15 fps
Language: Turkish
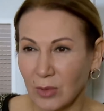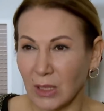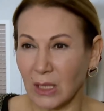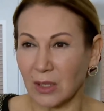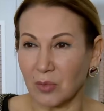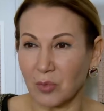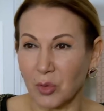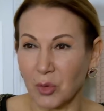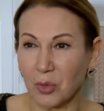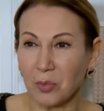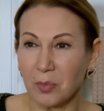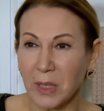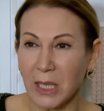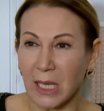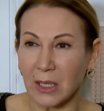...kadın bütün
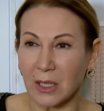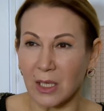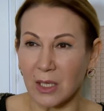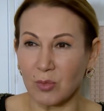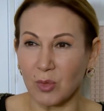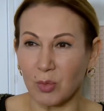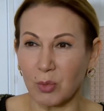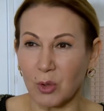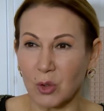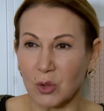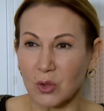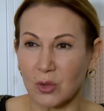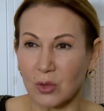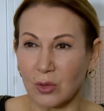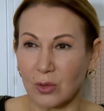planlarımı
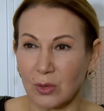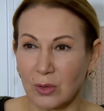bozdu.